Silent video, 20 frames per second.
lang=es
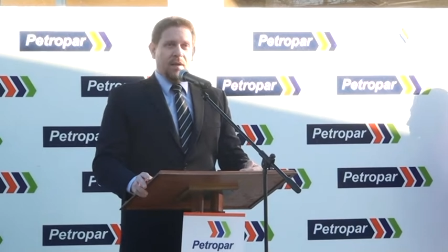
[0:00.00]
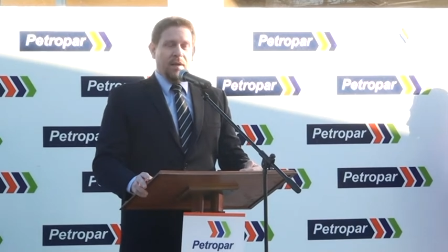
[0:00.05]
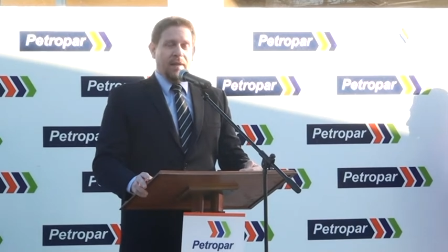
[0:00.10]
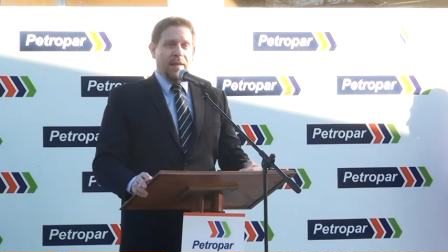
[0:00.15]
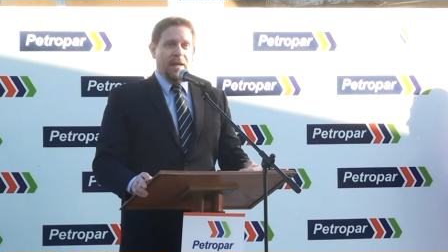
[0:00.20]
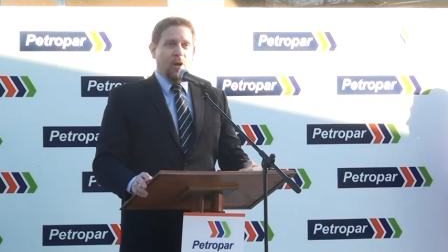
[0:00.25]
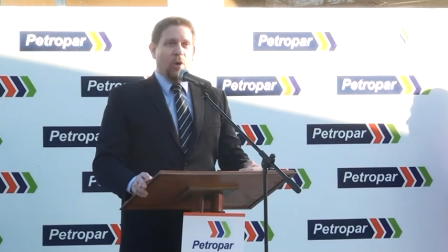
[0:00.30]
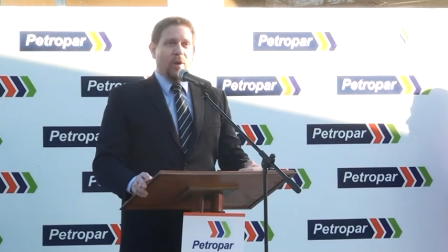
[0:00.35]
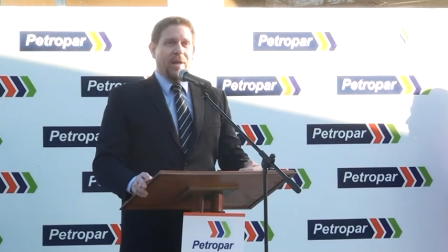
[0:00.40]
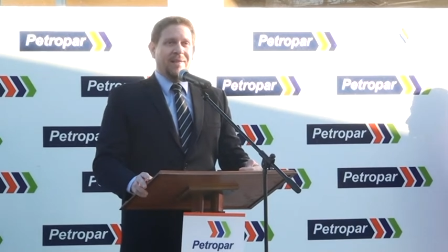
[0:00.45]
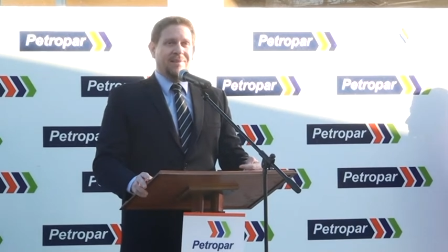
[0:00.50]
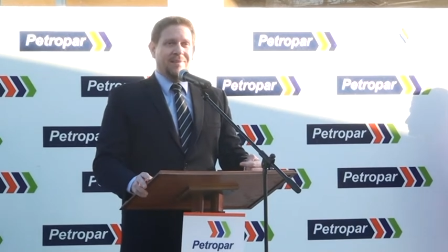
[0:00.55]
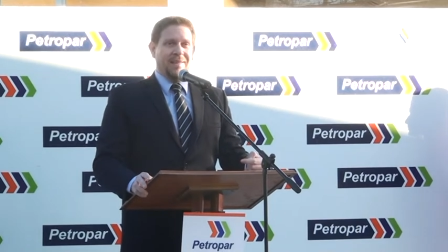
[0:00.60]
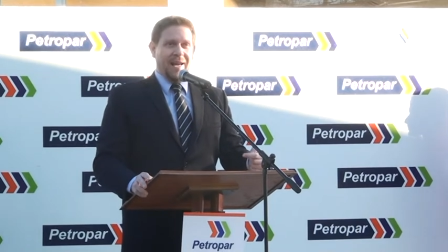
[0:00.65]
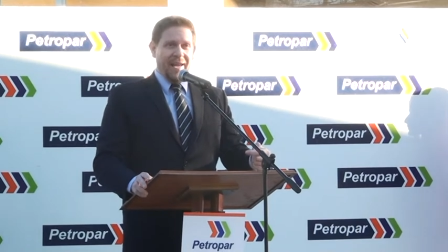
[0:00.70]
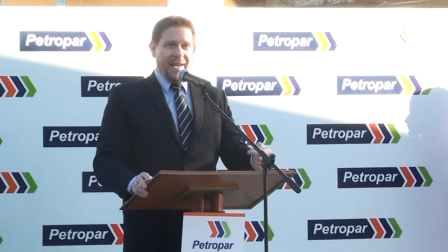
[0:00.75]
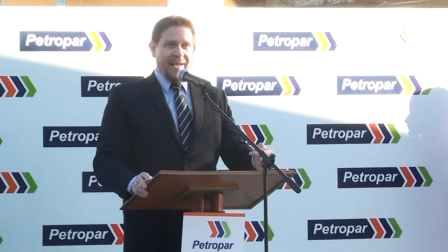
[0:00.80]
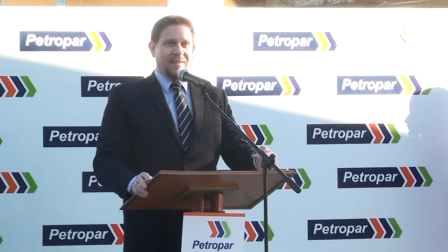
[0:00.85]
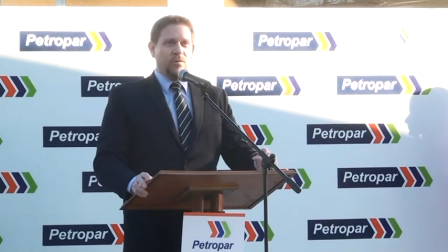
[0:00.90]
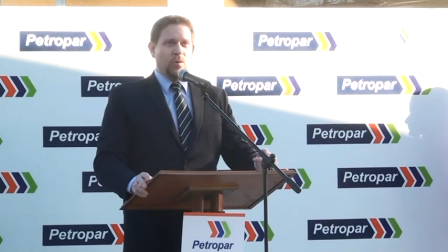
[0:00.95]
que lo que
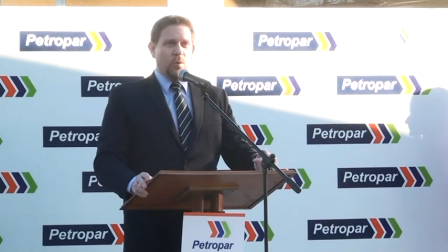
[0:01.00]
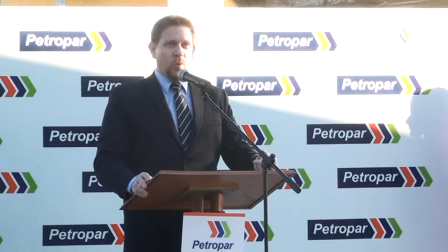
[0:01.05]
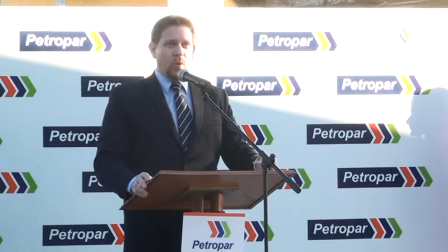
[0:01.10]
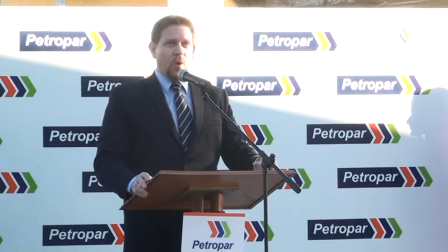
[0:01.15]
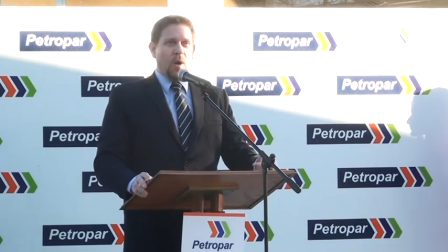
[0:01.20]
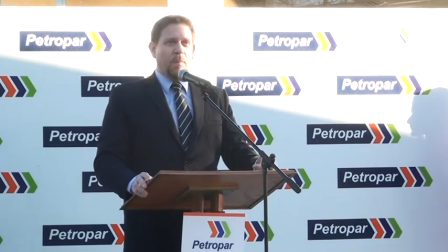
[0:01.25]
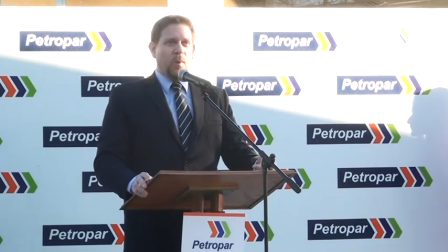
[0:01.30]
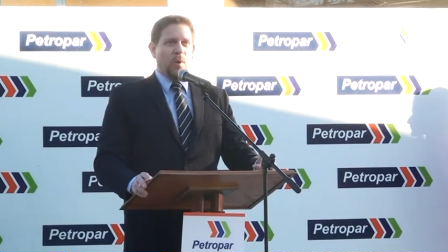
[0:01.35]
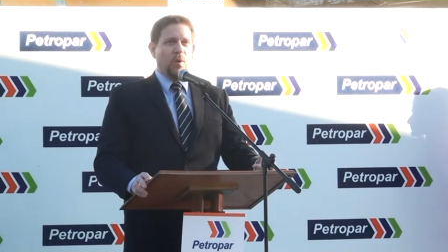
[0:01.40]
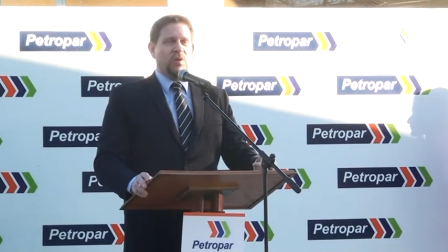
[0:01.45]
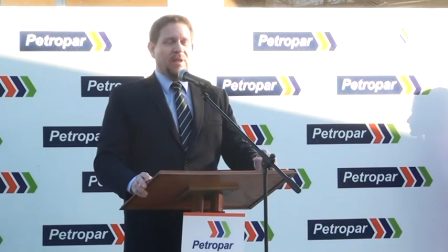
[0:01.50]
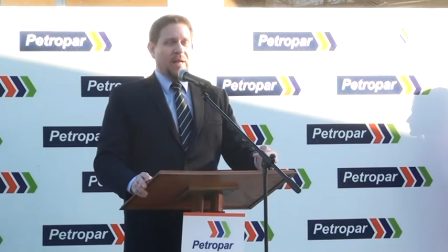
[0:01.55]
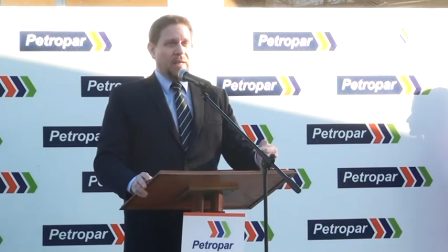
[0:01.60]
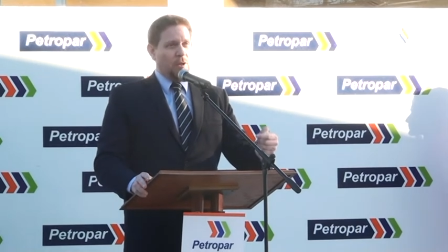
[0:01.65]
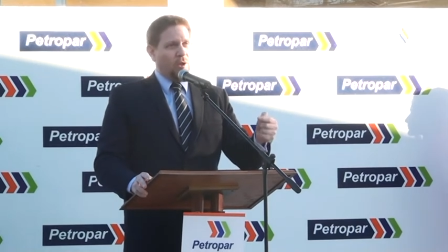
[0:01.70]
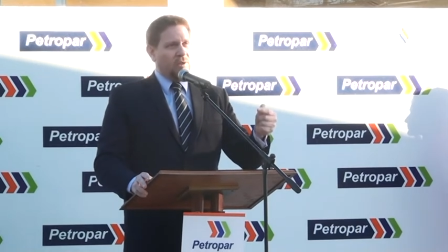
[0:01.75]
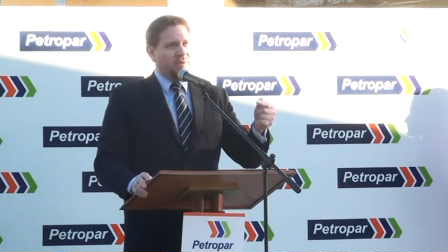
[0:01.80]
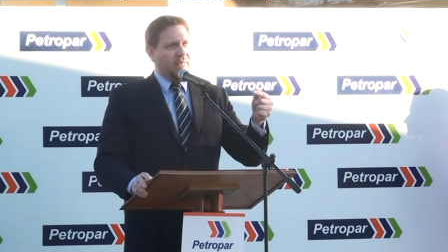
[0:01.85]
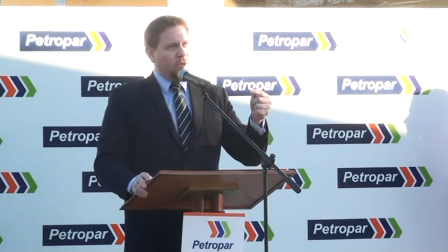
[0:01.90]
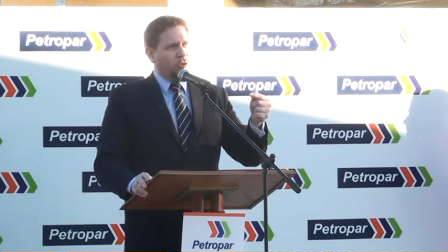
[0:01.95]
está es uno
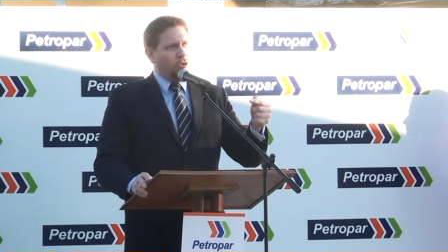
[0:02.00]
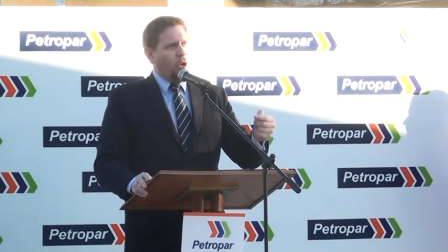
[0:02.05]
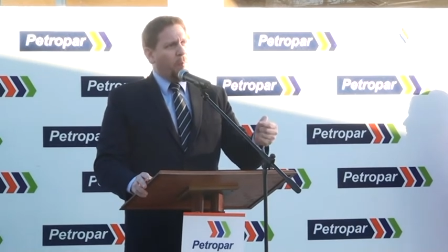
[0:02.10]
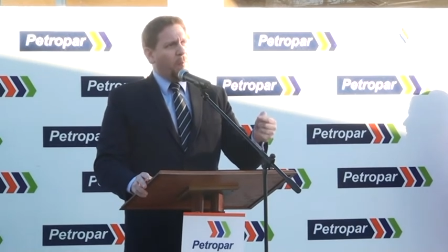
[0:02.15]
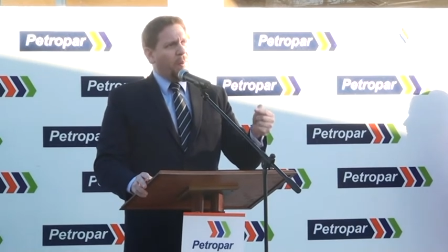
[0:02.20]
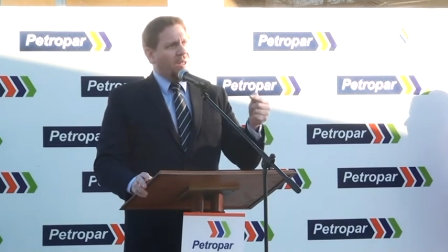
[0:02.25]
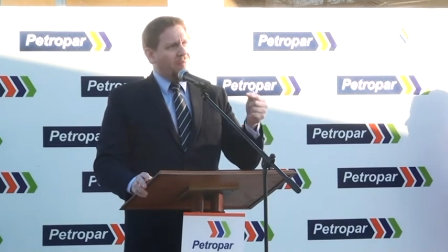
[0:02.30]
apostando, el sector